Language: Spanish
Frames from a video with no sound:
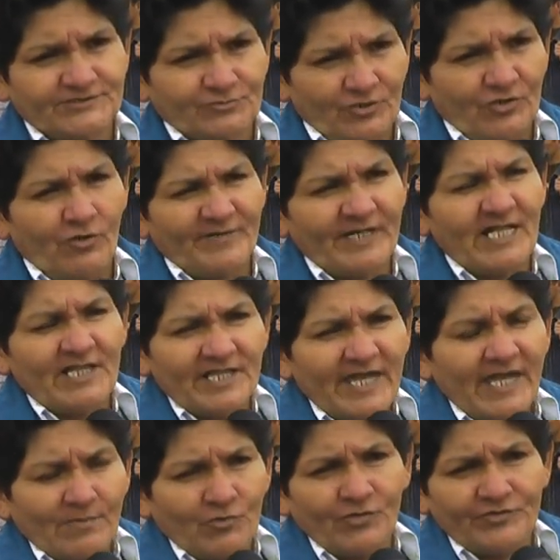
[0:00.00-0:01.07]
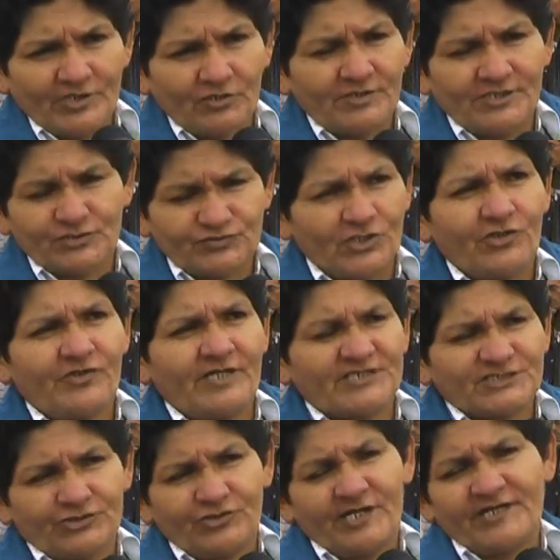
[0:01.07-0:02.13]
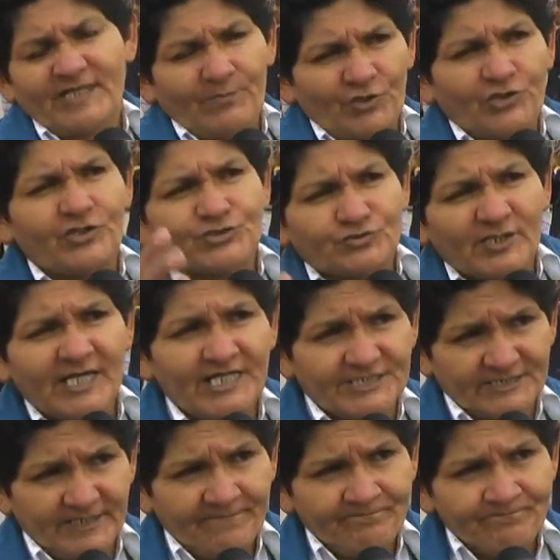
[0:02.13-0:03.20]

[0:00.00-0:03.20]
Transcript: con cobrar el diezmo del, suelo de las señoras que están poniendo en su iglesia.